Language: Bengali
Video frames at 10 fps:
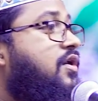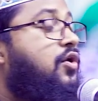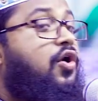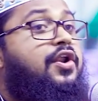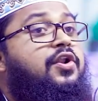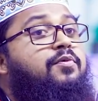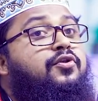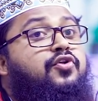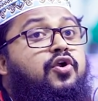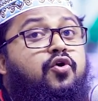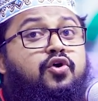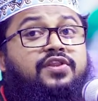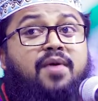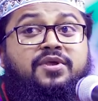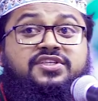ঘরের ভেতরে কোনো
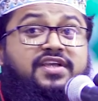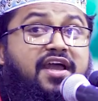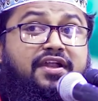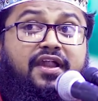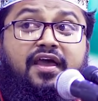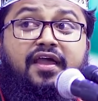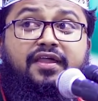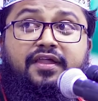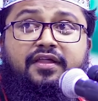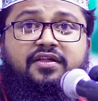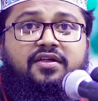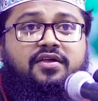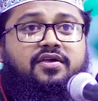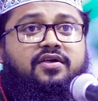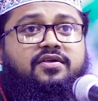দামি চেয়ার নাই
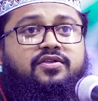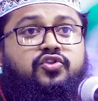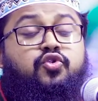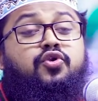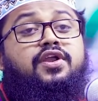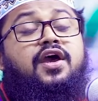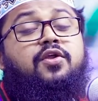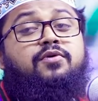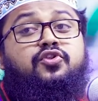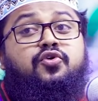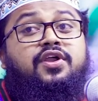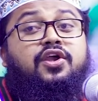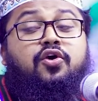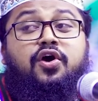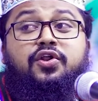দুনিয়ার ভেতরে
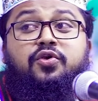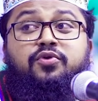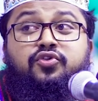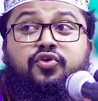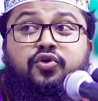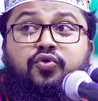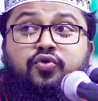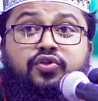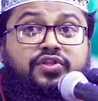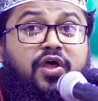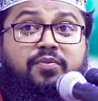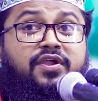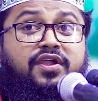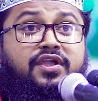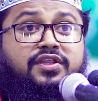ঘরের ভেতরে কোনো দামি
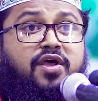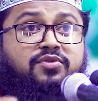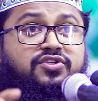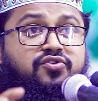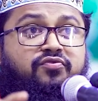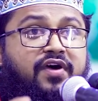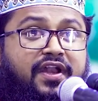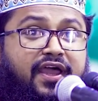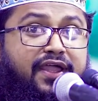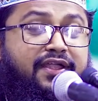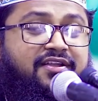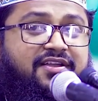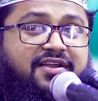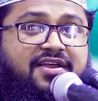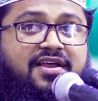দামি সোফা নাই
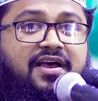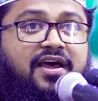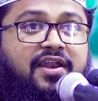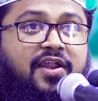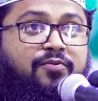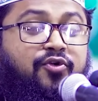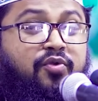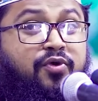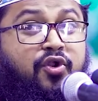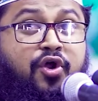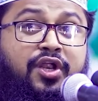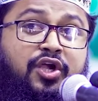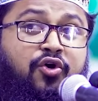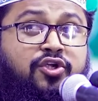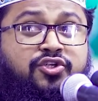আল্লাহ বলবেন অনেক
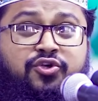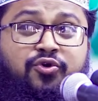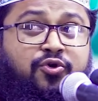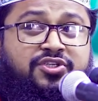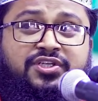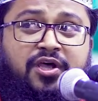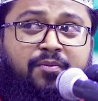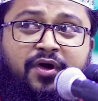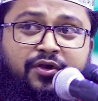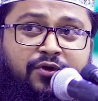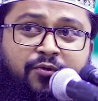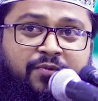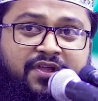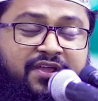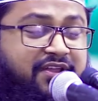কষ্ট করছে আমার নবী